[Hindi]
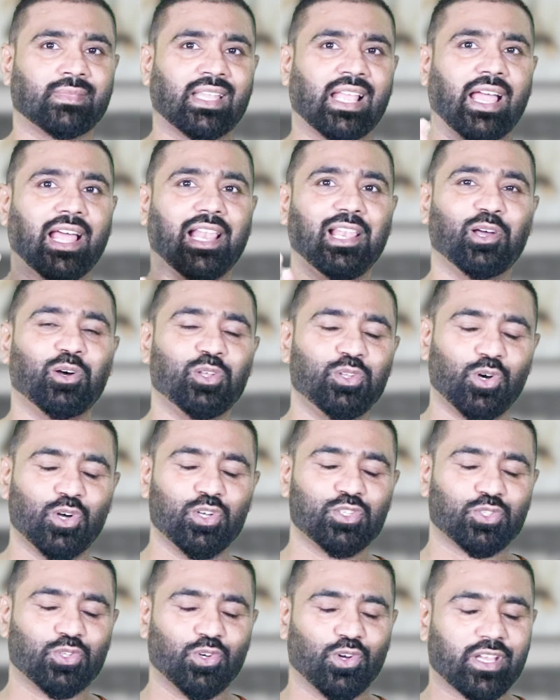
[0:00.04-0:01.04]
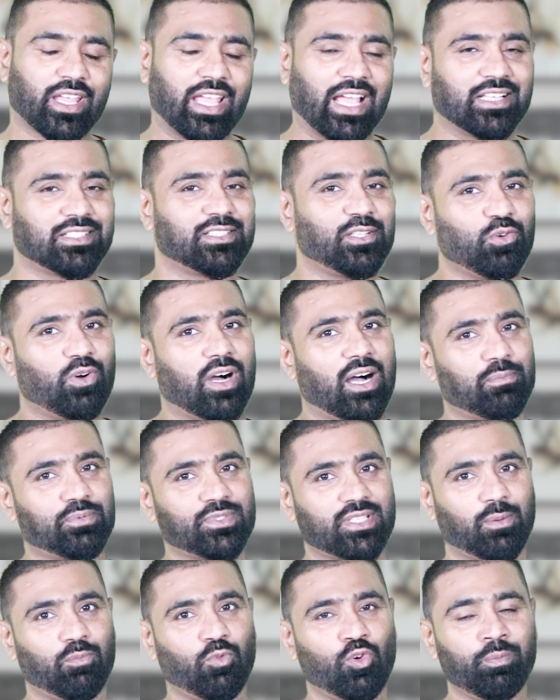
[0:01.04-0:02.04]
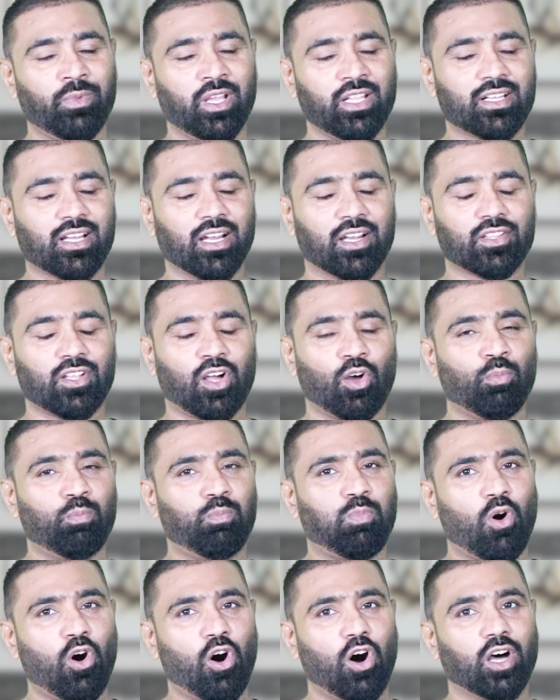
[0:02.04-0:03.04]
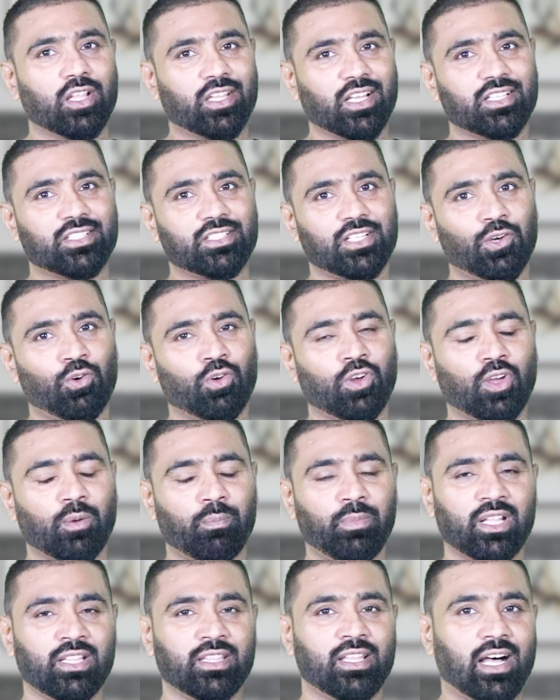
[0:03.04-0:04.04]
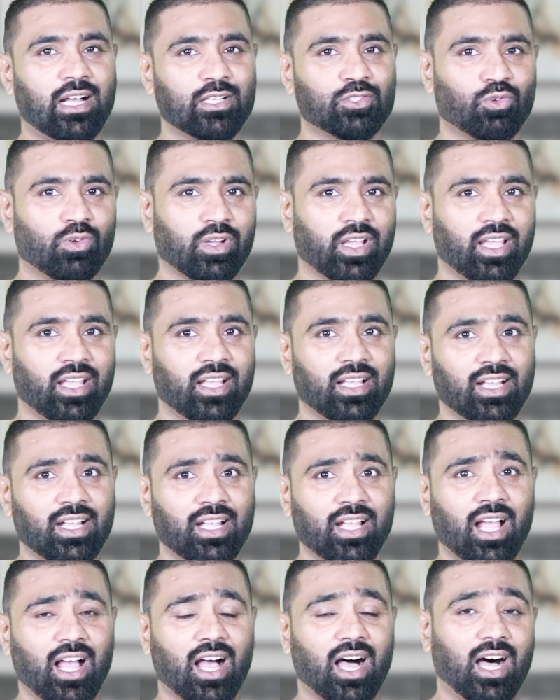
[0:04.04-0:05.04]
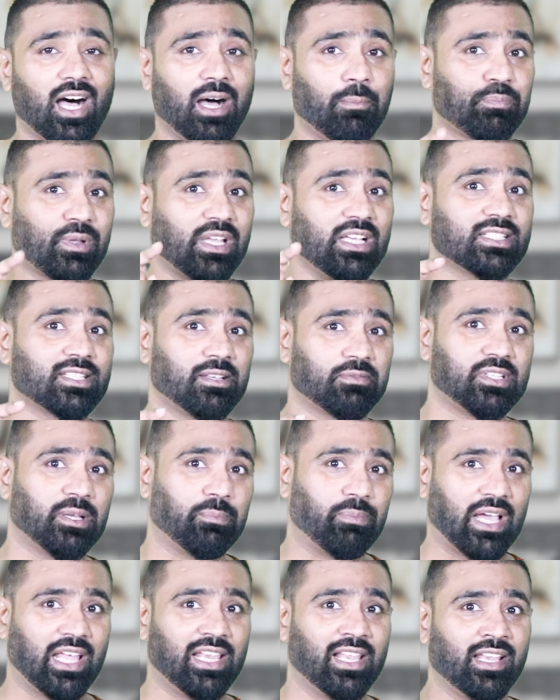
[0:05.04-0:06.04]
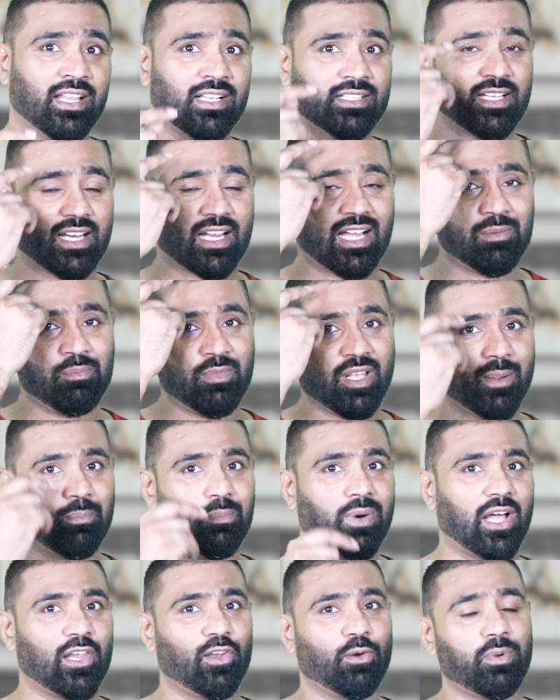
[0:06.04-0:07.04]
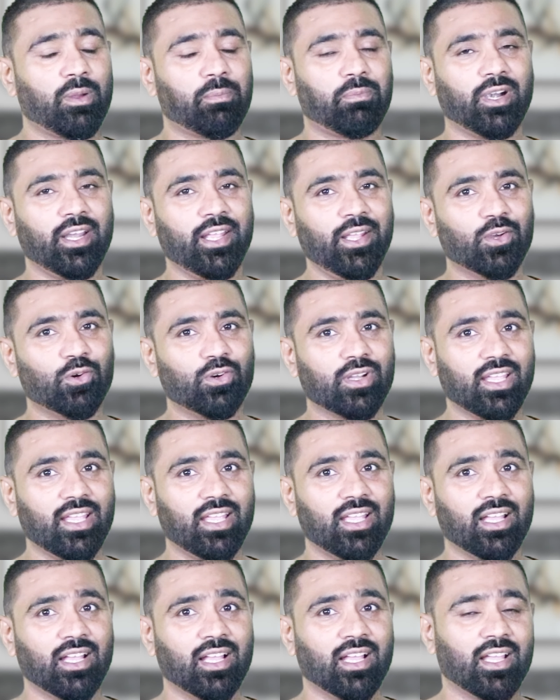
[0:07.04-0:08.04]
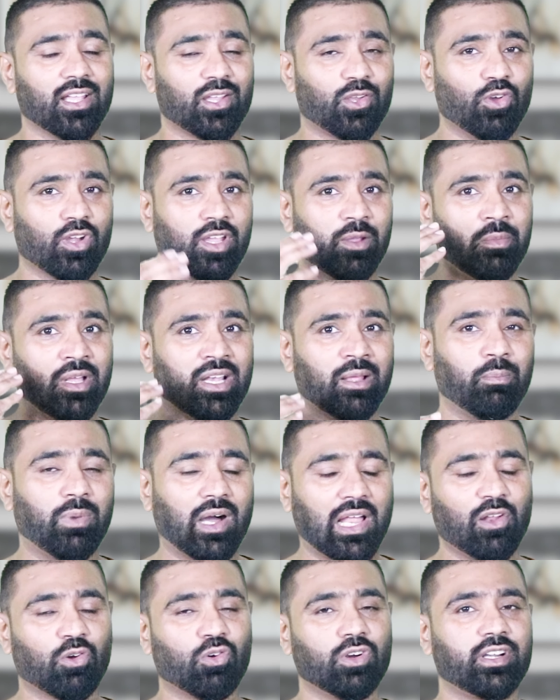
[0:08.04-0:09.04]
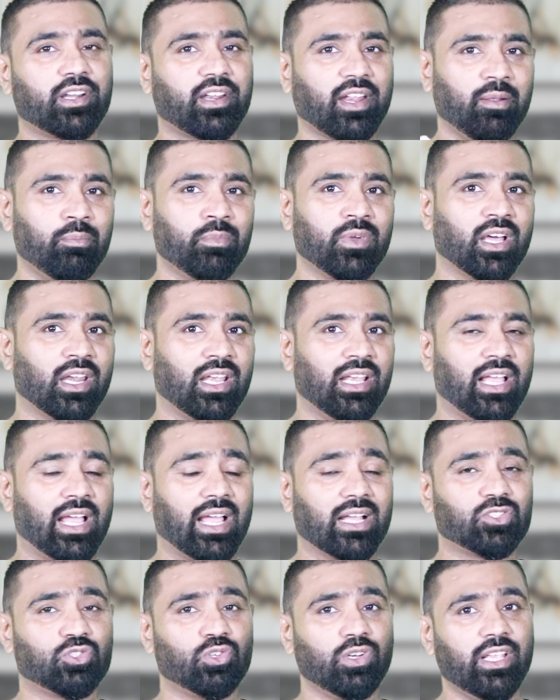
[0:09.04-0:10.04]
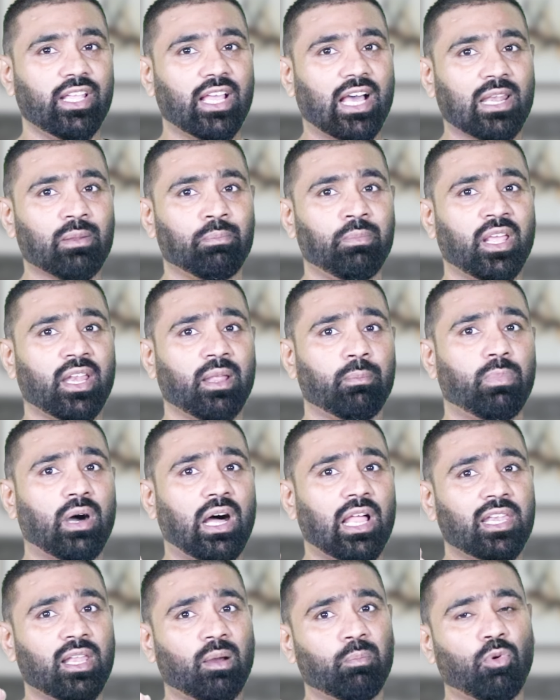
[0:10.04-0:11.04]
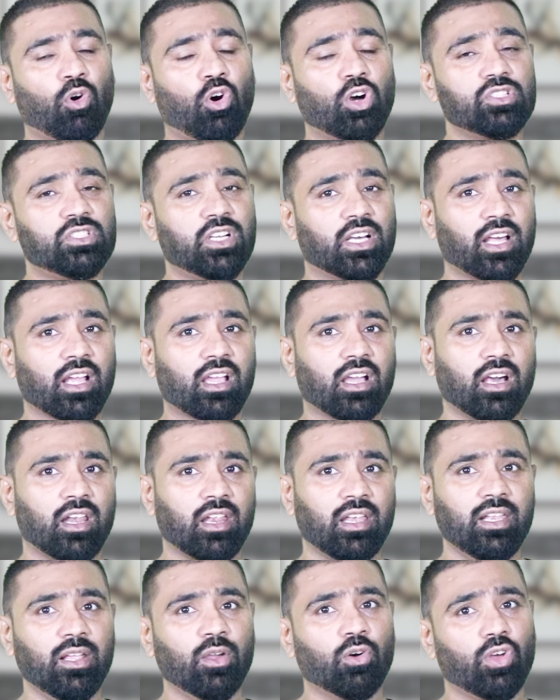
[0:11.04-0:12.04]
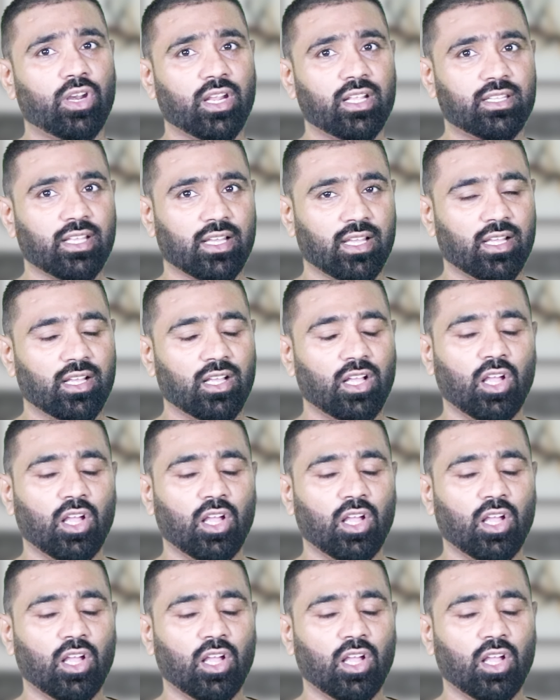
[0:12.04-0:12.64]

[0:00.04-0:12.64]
हेलो दोस्तों कैसे हो आप सब उम्मीद करता हूँ बहुत अच्छे होंगे और बिंदास होंगे आपकी सबसे पहले नज़र आज मेरे बालों पे पड़ी होगी क्योंकि मैंने बालों को ट्रिम कर लिया एक्चुअली यार मेरे बाल ना बहुत ज़्यादा करली हो रहे थे